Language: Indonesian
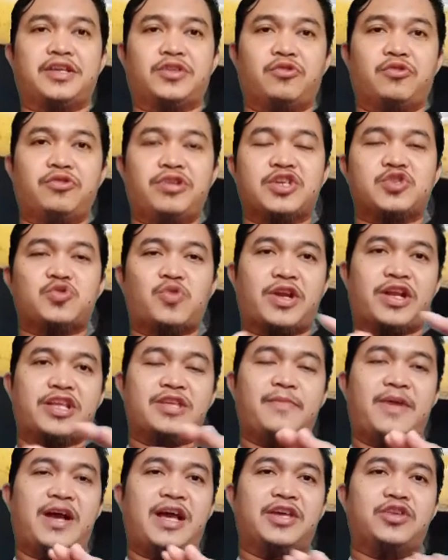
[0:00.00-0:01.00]
itu dia
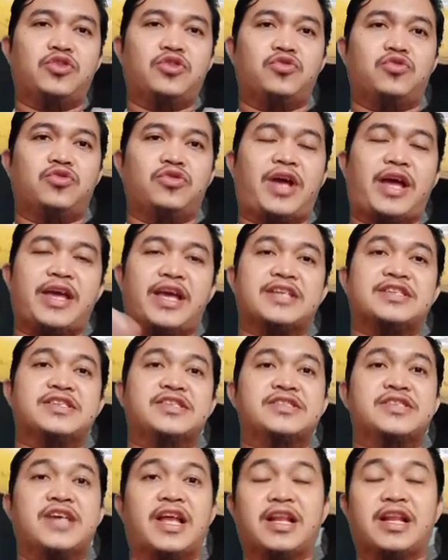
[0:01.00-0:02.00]
suaranya mengayun kayak
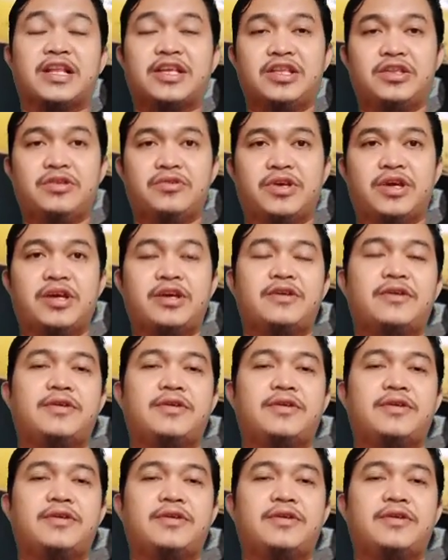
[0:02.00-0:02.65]
sinjal gitu ya